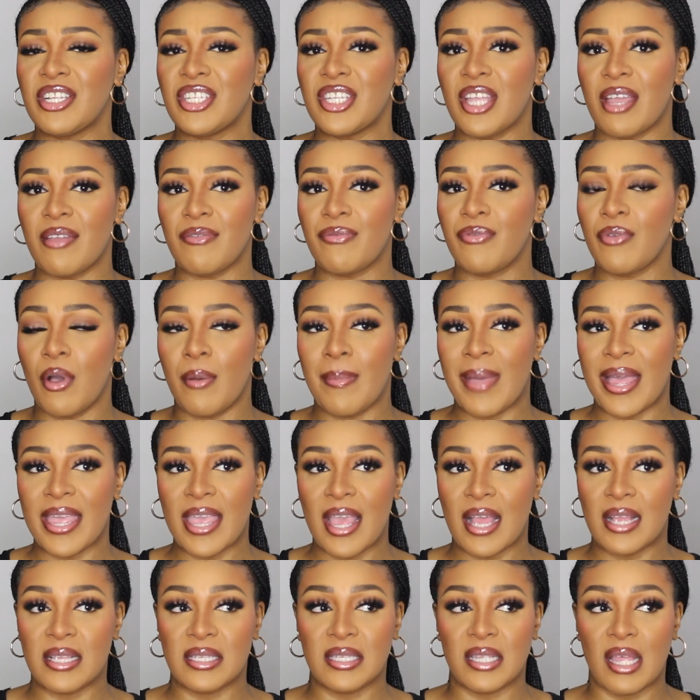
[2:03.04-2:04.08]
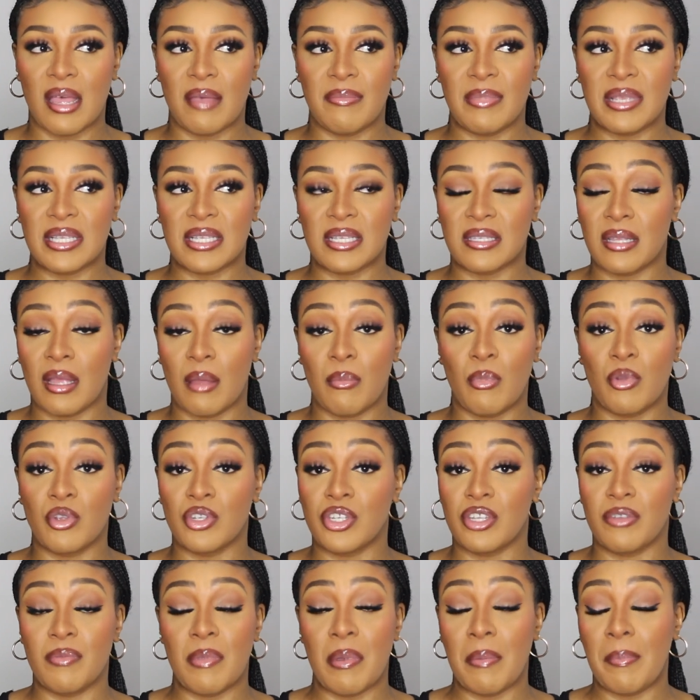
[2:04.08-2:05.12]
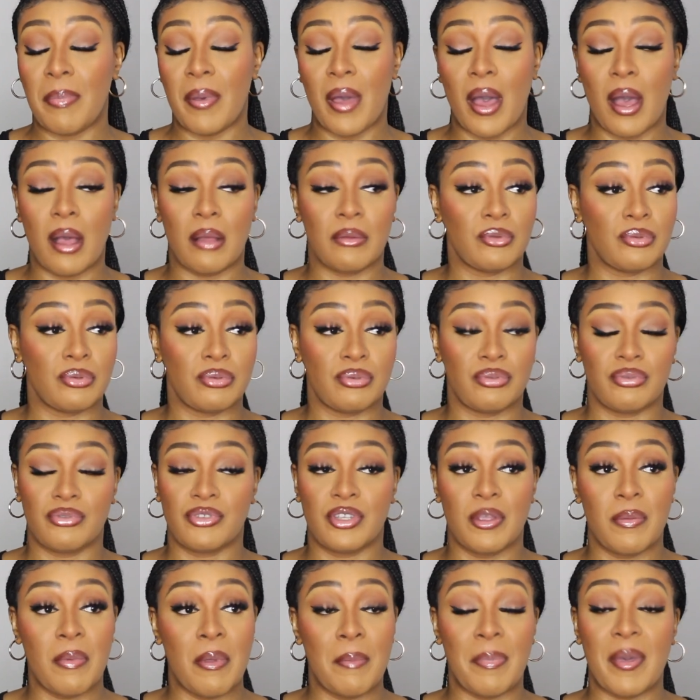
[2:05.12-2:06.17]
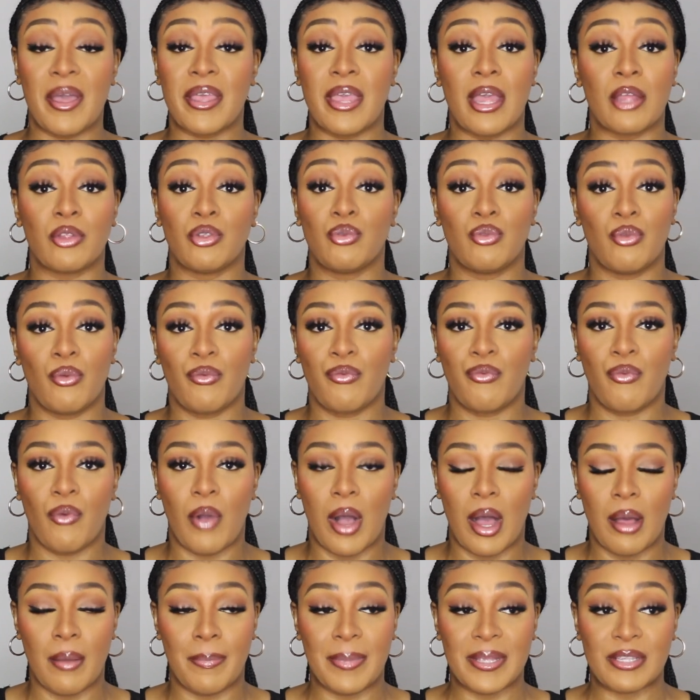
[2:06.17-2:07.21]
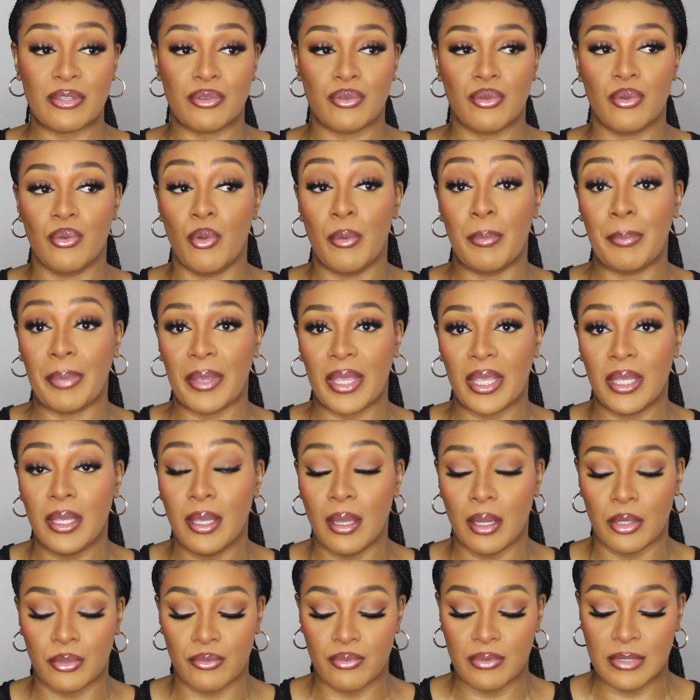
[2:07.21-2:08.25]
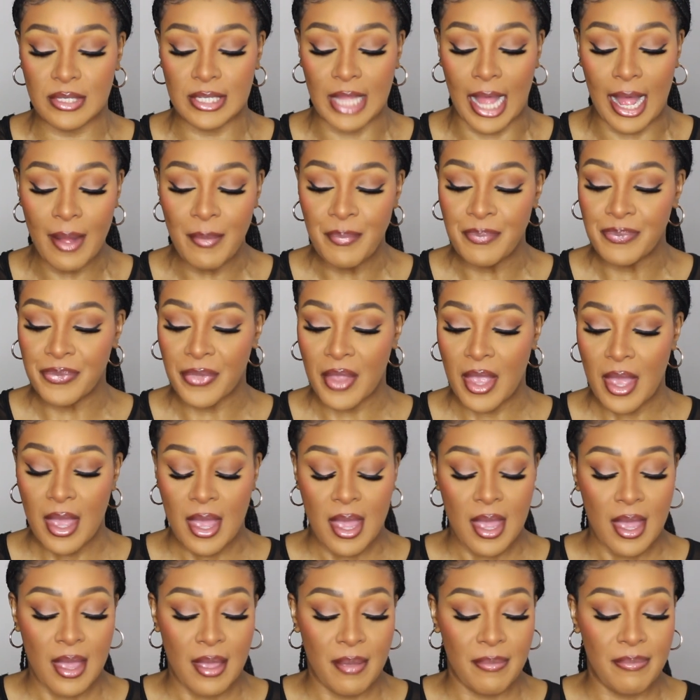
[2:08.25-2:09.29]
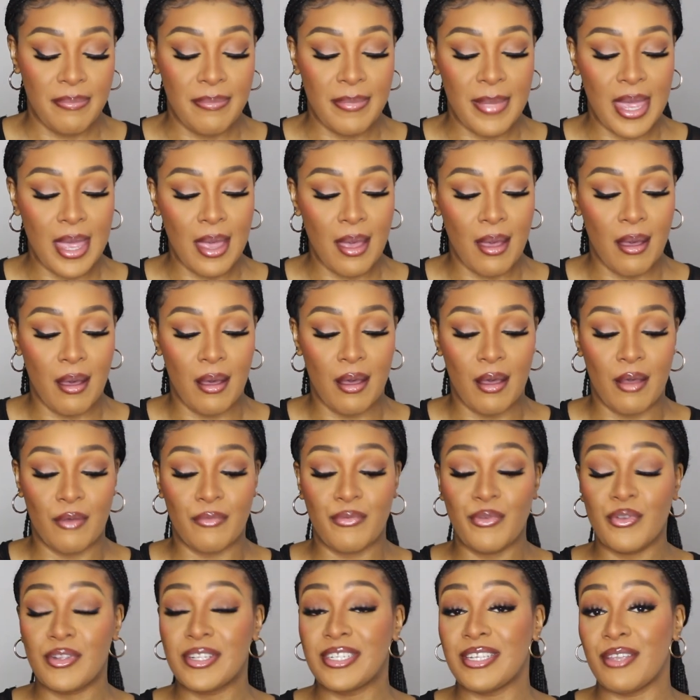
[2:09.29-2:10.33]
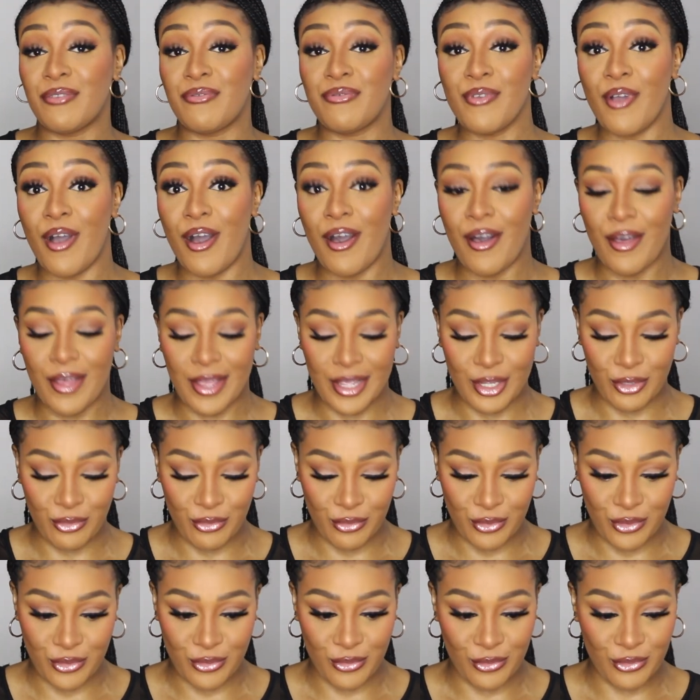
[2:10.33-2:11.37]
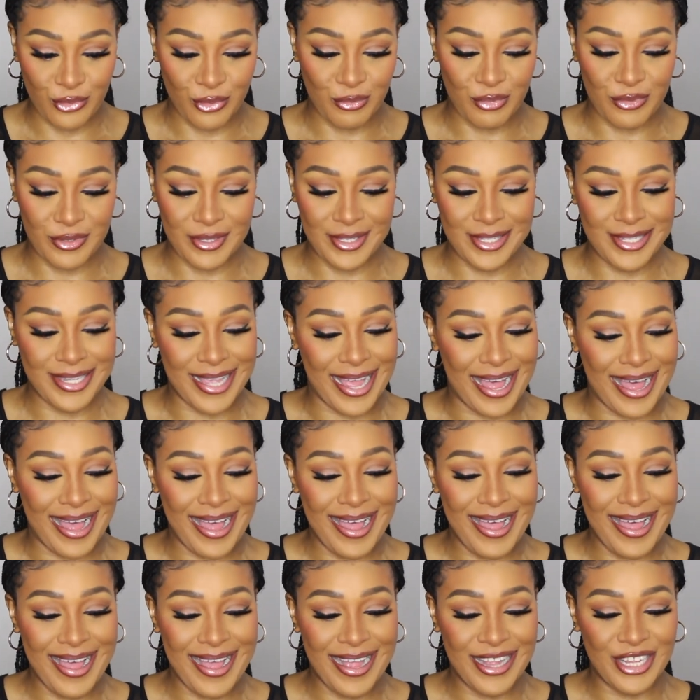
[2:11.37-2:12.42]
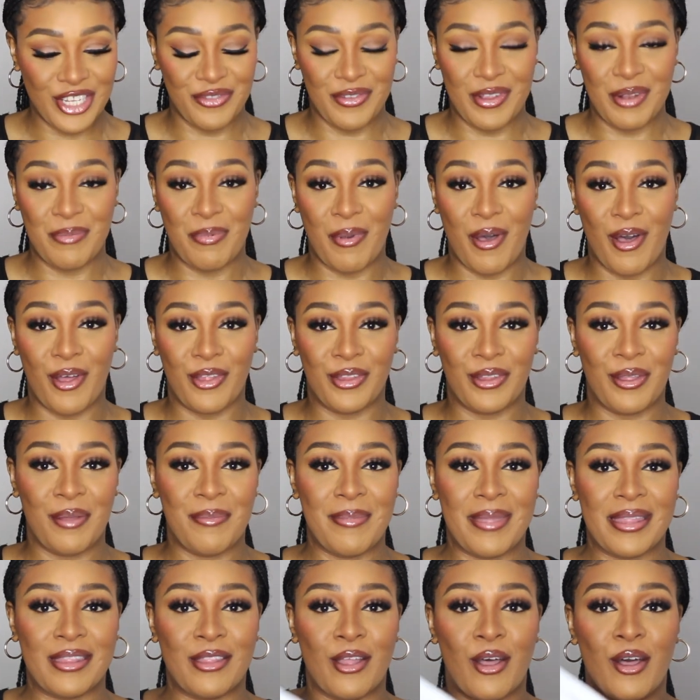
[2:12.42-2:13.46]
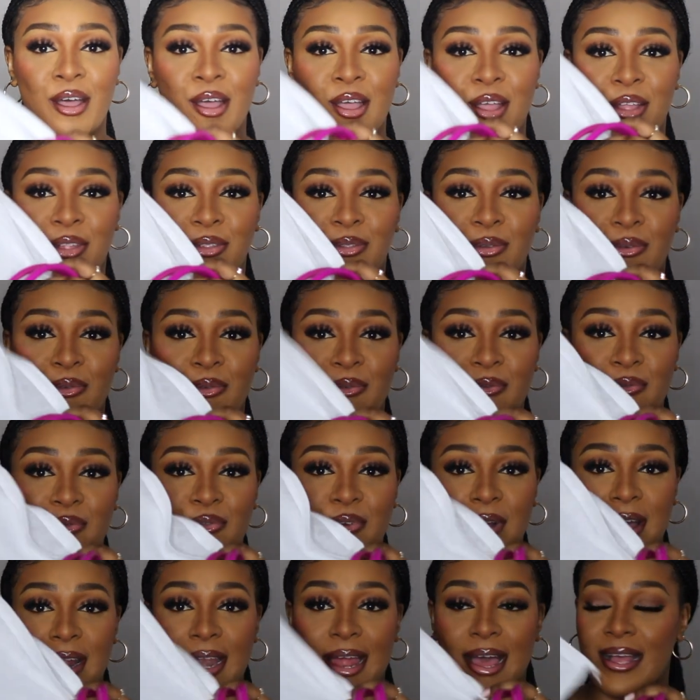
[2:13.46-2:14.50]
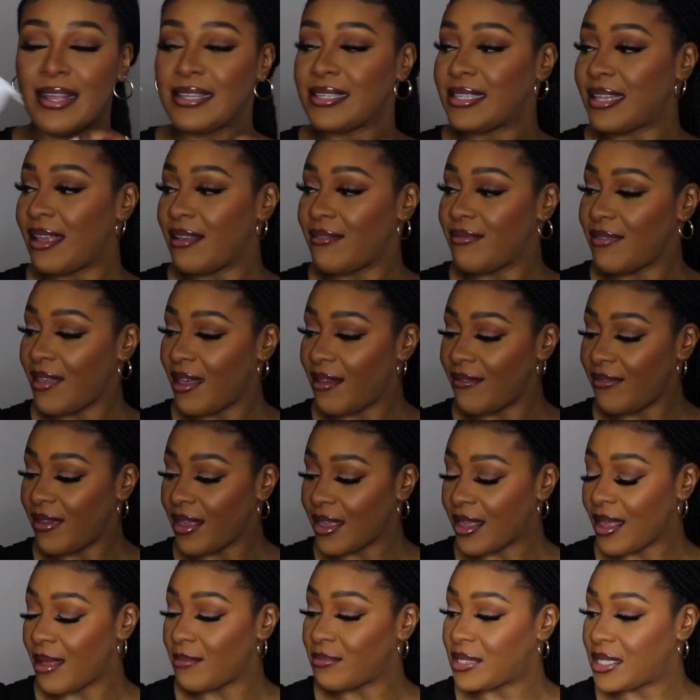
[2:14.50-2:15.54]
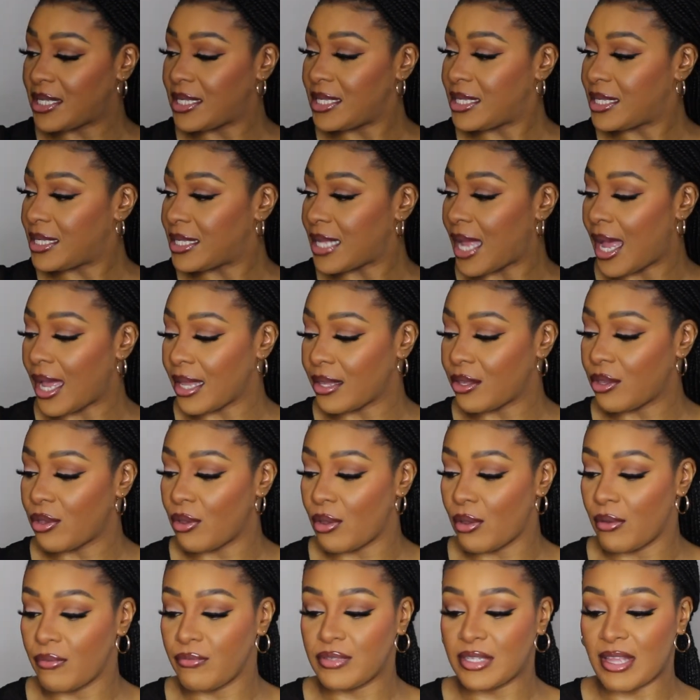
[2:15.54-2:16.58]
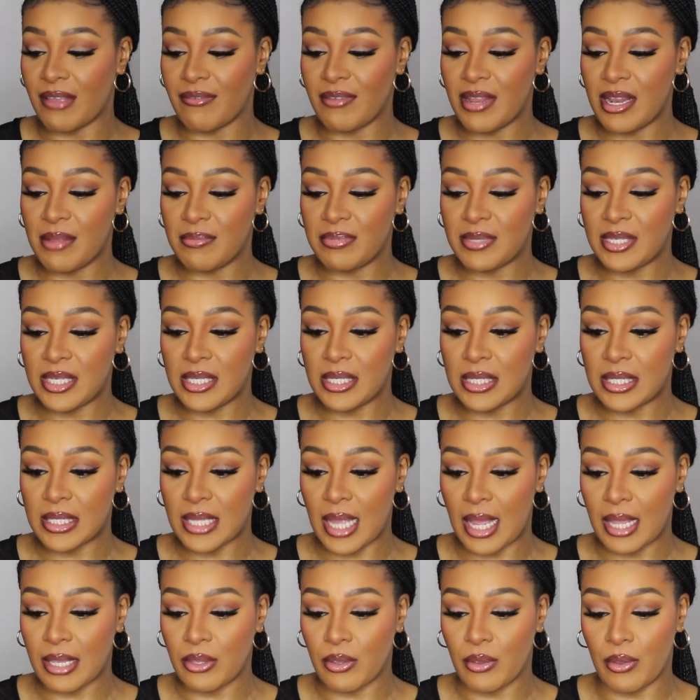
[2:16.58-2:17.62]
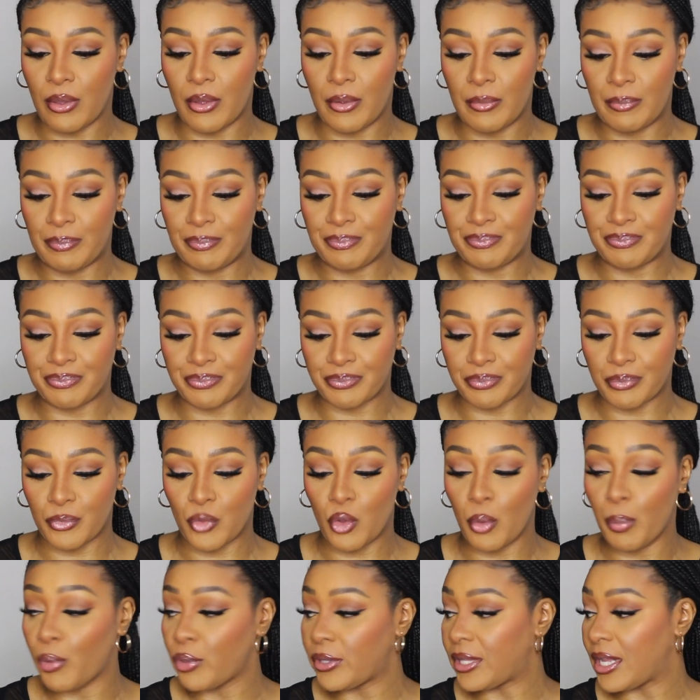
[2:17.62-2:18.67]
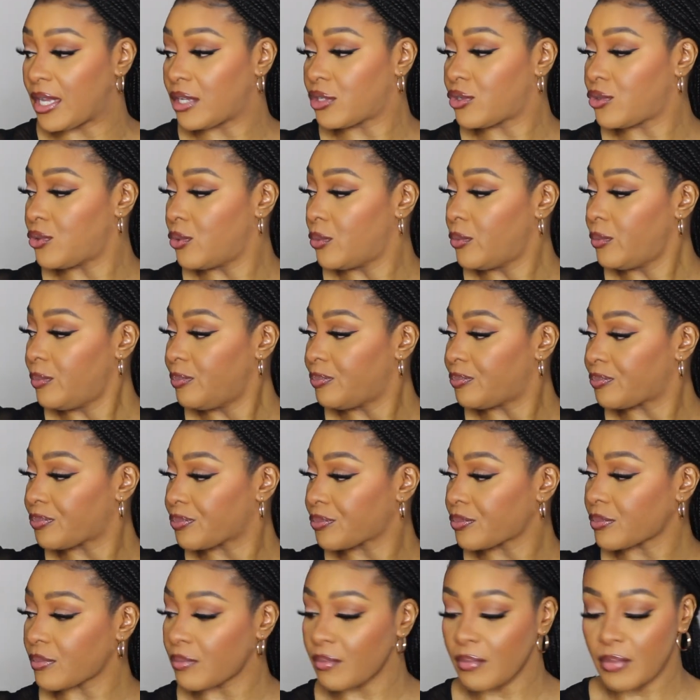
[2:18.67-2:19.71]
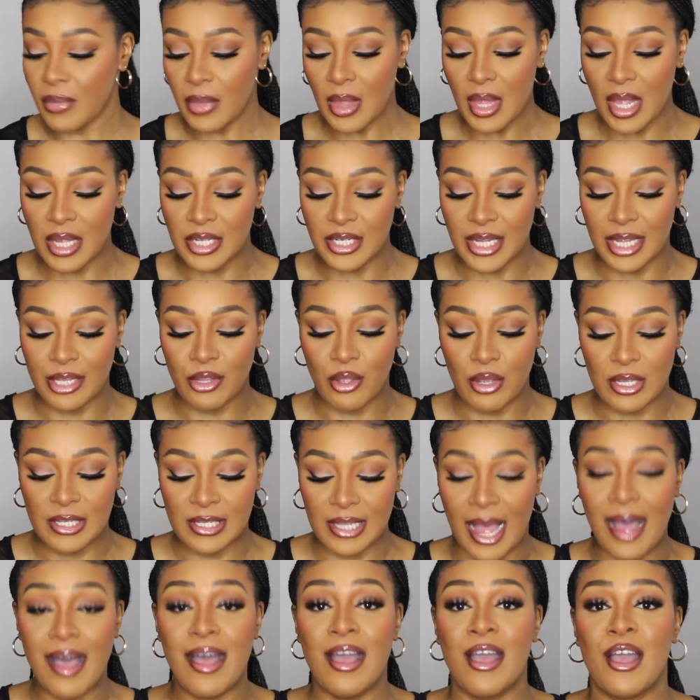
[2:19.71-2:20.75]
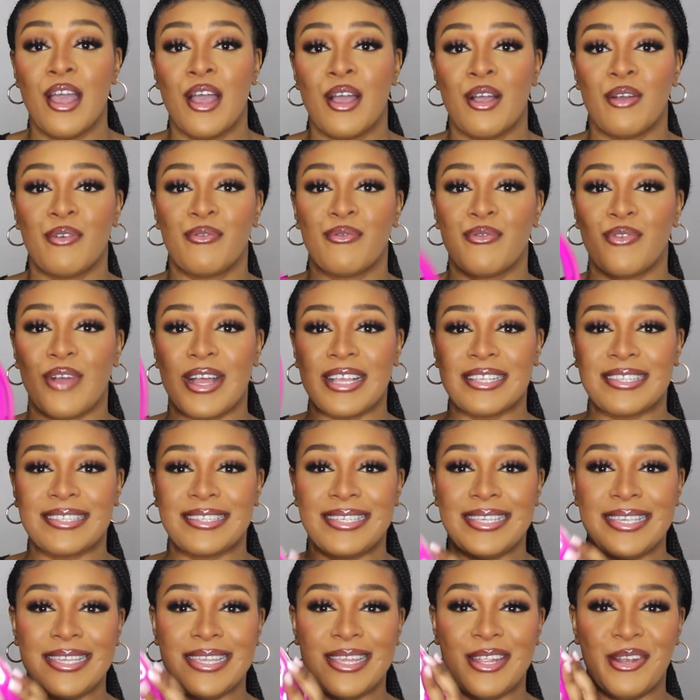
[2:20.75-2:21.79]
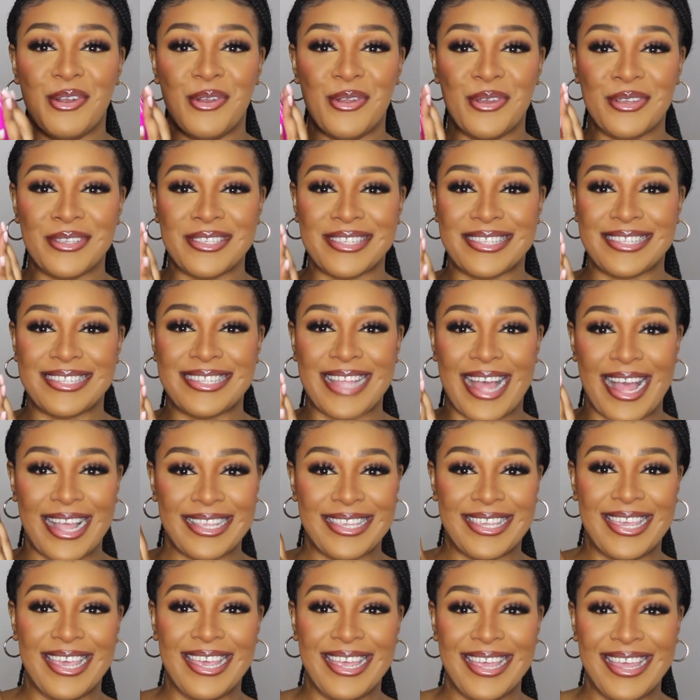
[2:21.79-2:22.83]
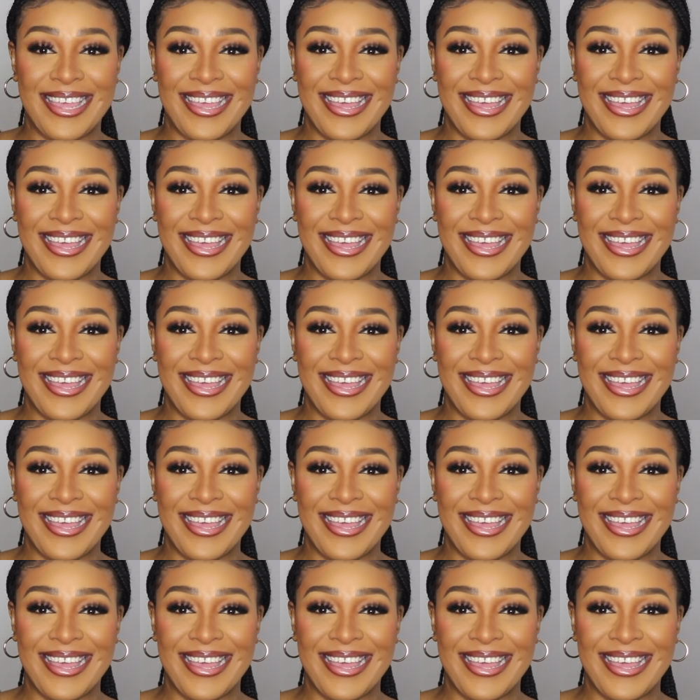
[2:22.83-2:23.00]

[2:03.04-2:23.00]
déjà vu en magasin, mais sincèrement, j'ai même pas, j'ai même pas regardé deux fois parce que le prix, euh, tout ça. Mais euh, vu que j'ai vu en réduction, je me suis dit, ah, je vais le prendre maintenant. Donc voilà, ça vient avec un petit sac, euh, vous savez, les petits sacs de protection. J'adore ça. Voici le sac.